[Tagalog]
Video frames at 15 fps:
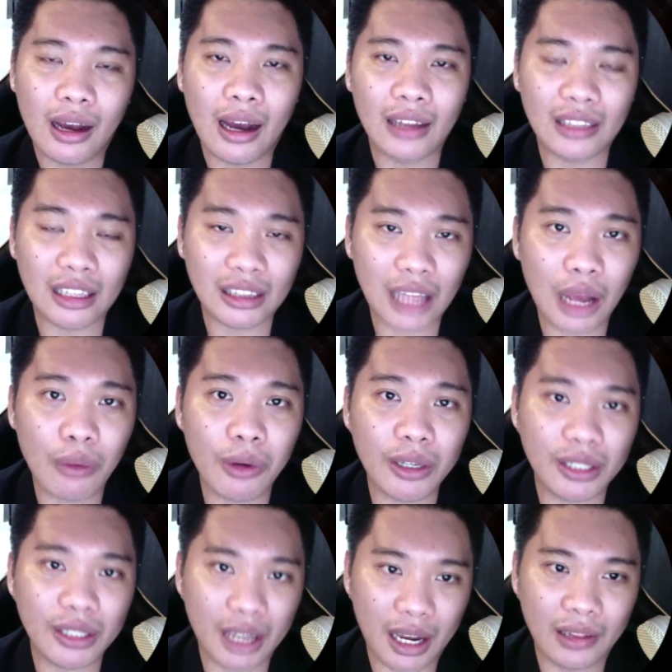At ang
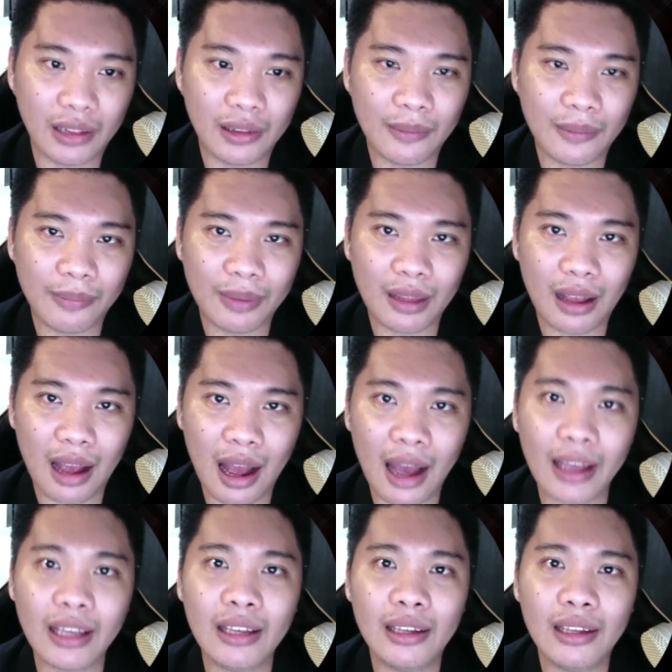tawag dyan
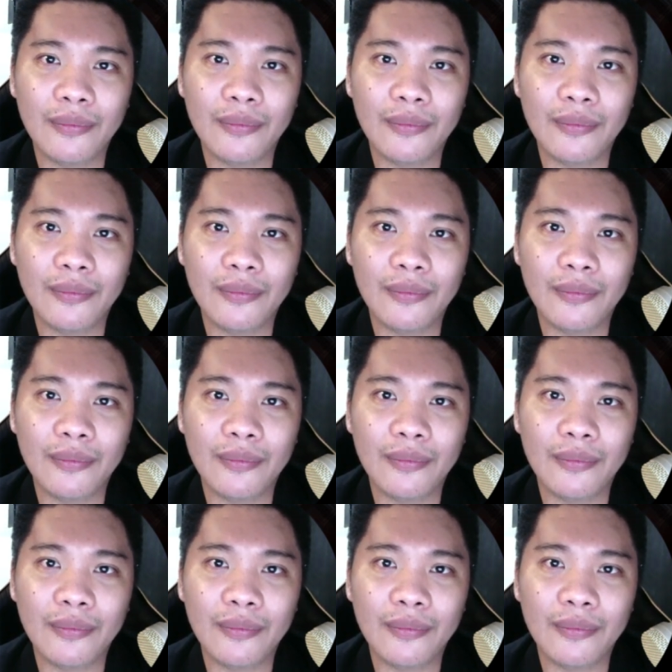ay